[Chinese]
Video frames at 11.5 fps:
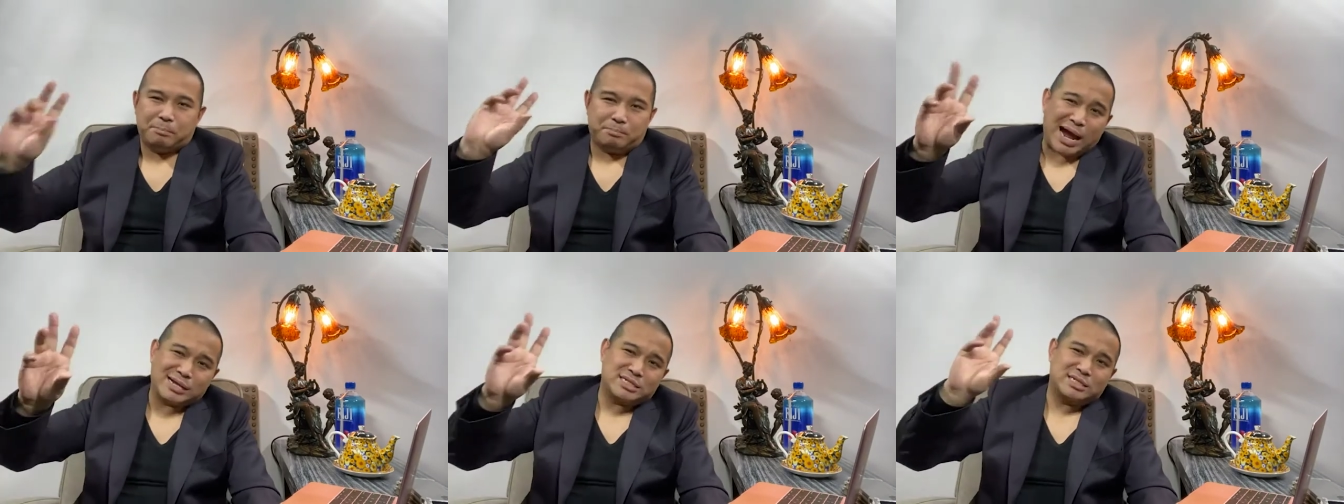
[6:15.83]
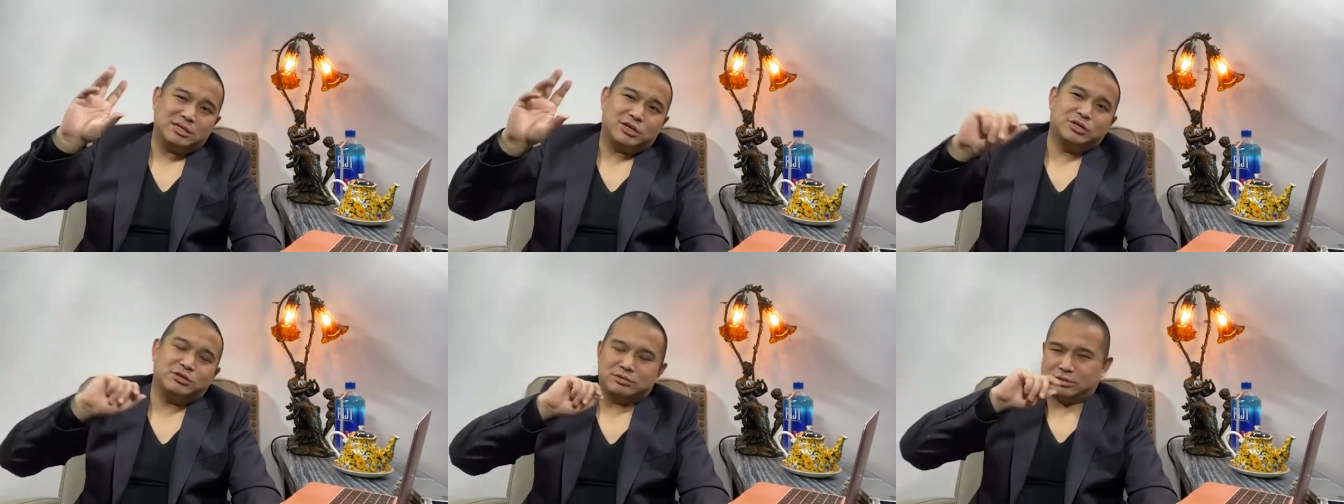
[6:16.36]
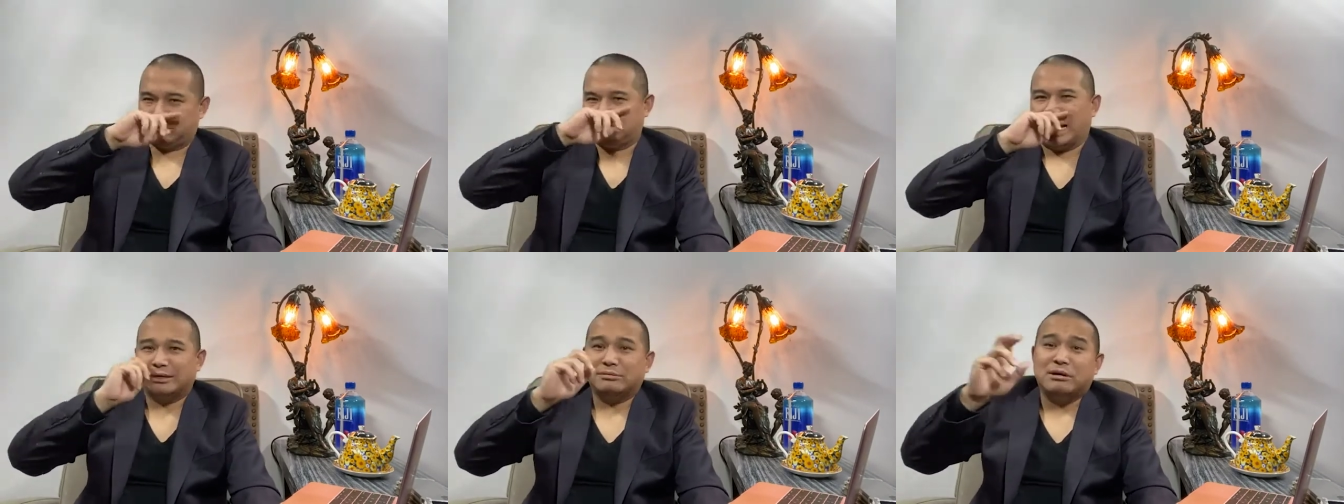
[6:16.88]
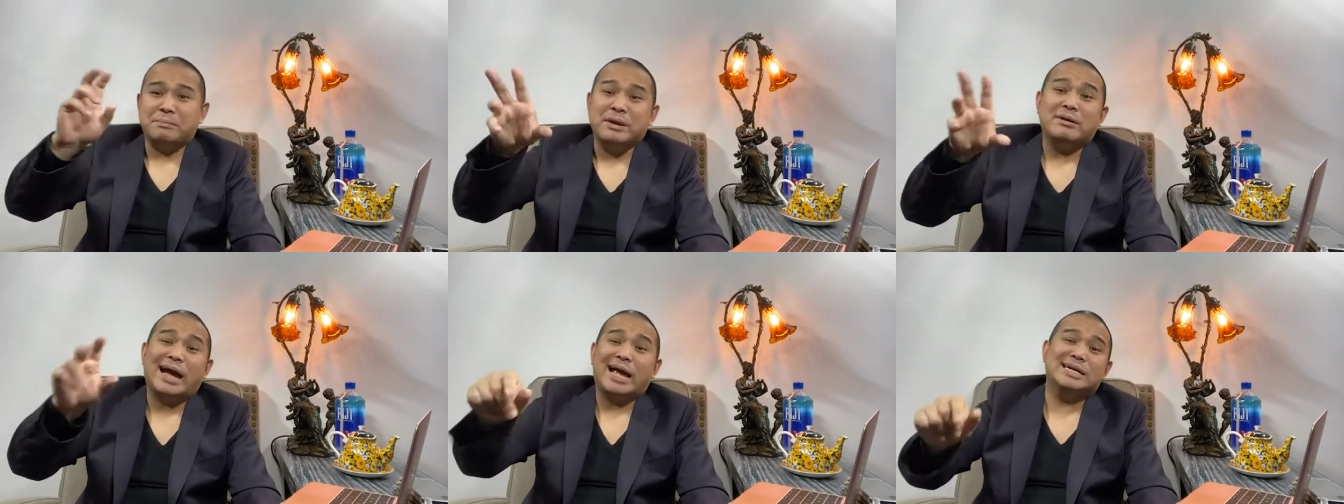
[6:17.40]
八十到九十铢啊，如果没
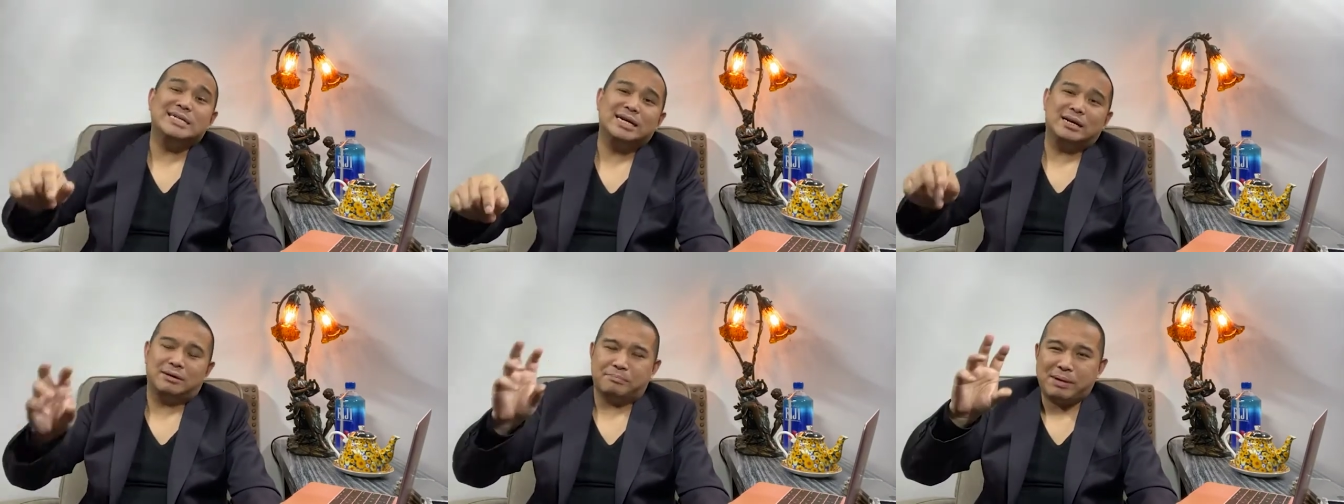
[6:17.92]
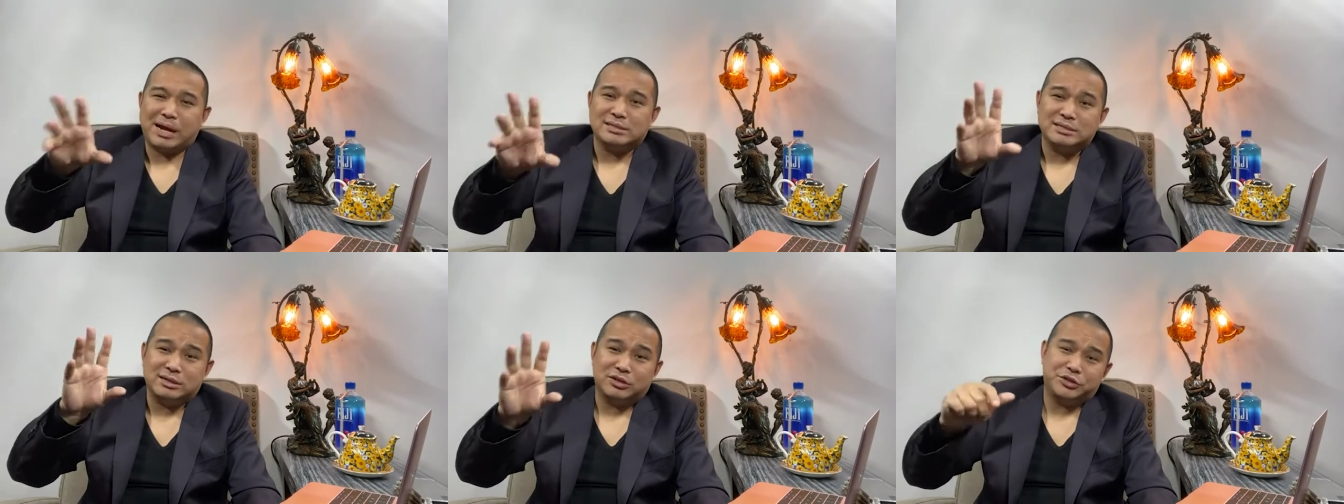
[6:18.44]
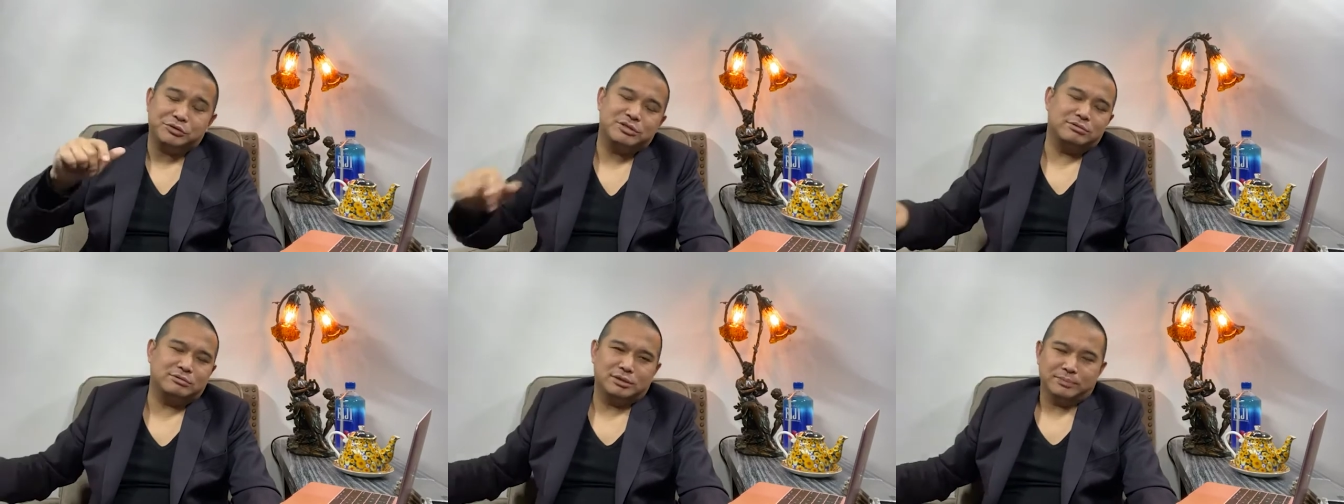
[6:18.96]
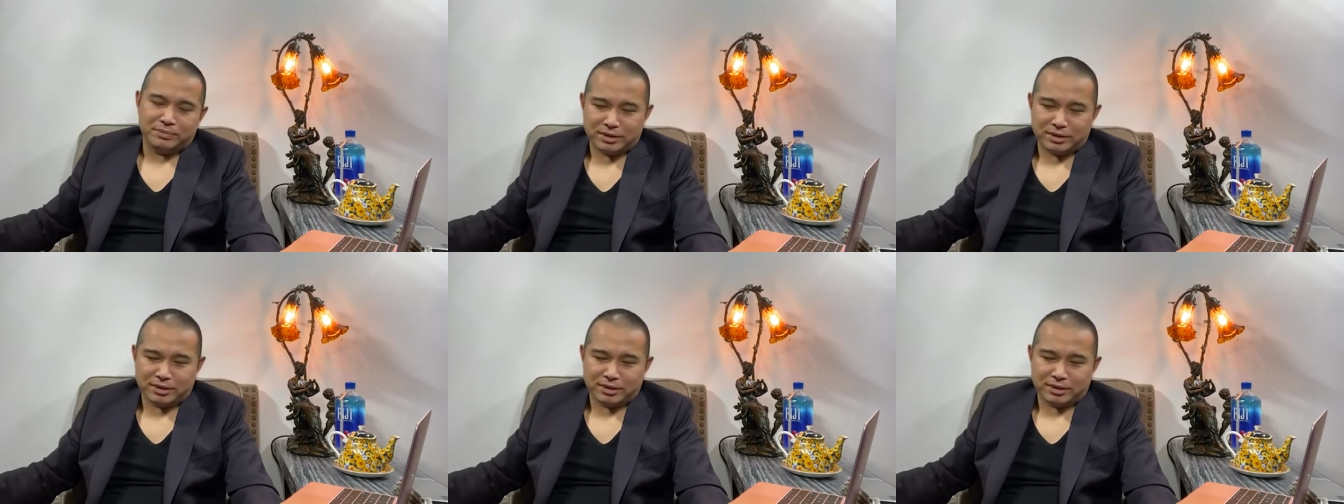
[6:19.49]
有海鲜啊，八十到九十铢。